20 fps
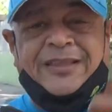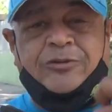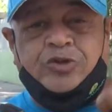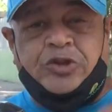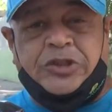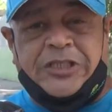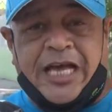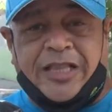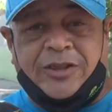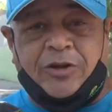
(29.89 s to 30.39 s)

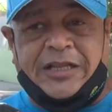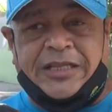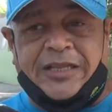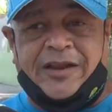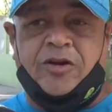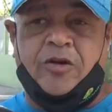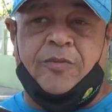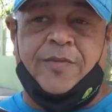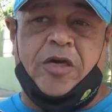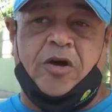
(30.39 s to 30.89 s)
denunciando a
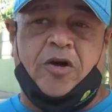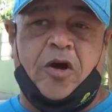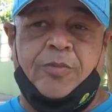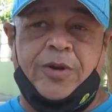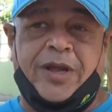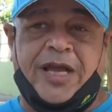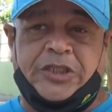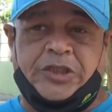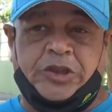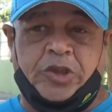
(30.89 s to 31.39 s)
través de los medios de
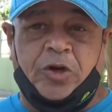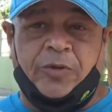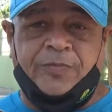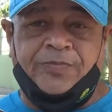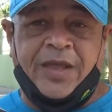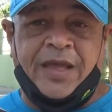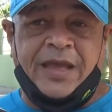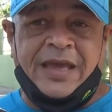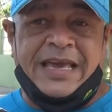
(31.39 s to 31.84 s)
comunicación